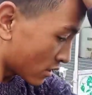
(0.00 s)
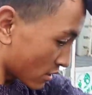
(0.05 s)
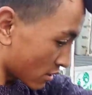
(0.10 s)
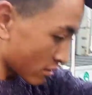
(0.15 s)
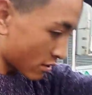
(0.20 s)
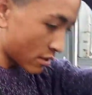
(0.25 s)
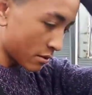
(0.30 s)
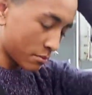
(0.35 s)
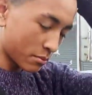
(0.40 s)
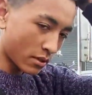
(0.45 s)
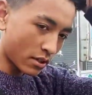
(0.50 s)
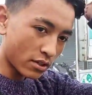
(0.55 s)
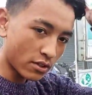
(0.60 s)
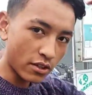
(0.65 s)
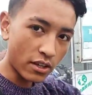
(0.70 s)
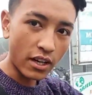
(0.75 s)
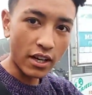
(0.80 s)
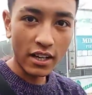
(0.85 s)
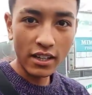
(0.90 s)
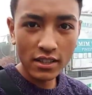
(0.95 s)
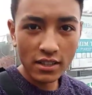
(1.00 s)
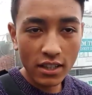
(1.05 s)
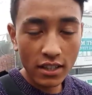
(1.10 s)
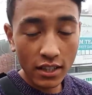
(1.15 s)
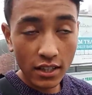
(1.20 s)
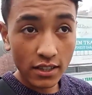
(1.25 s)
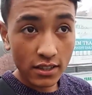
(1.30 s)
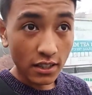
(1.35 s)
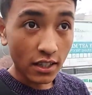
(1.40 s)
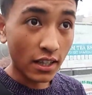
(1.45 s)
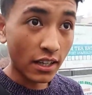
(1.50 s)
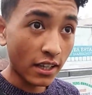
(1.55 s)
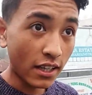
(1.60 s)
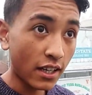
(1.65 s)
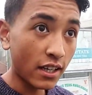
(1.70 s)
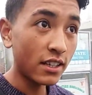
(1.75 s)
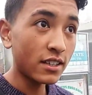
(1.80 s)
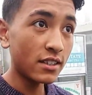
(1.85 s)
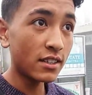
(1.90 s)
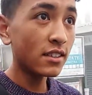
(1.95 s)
क्योंकि मन हो रहा है ना चल चलने का